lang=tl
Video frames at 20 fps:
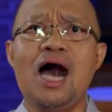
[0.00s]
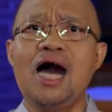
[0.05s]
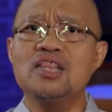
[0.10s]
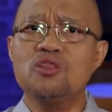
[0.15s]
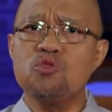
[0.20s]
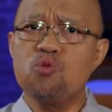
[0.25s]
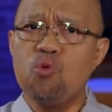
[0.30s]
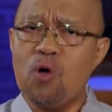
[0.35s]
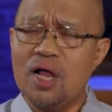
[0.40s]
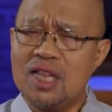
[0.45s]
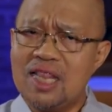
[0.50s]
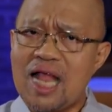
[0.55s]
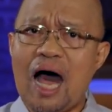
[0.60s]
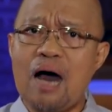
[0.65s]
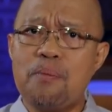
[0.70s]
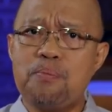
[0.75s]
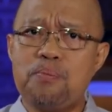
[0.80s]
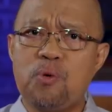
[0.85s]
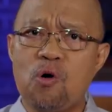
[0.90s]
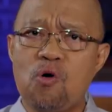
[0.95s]
at
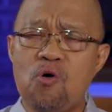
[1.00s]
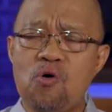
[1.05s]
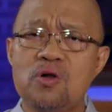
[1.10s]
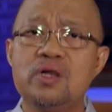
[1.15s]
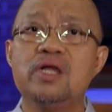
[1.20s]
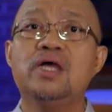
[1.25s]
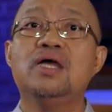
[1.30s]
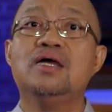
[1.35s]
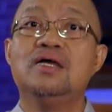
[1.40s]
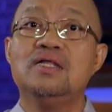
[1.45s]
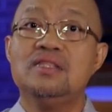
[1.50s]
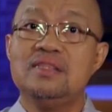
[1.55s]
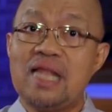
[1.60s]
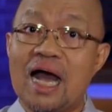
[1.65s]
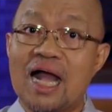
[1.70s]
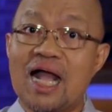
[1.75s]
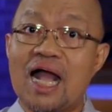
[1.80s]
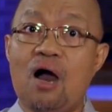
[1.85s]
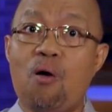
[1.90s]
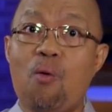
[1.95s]
wala pong
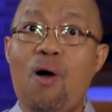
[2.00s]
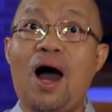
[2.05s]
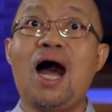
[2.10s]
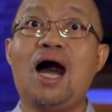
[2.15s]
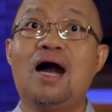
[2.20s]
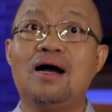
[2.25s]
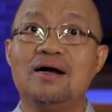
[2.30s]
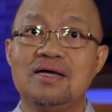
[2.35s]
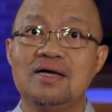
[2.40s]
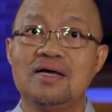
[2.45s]
nagawa